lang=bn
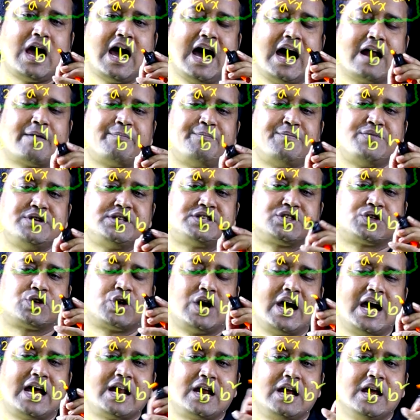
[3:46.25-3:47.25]
আর বি
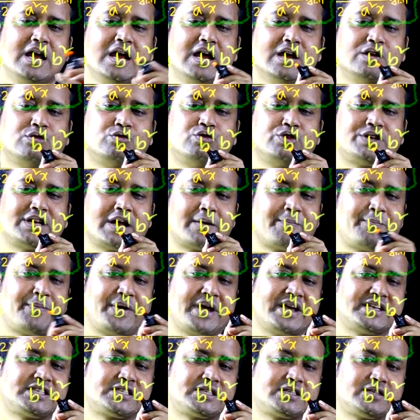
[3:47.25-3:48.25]
স্কোয়ার দুইটার
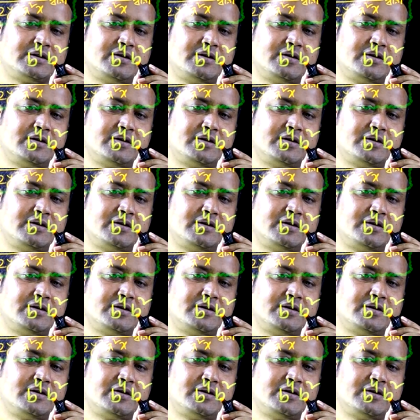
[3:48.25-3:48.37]
বেস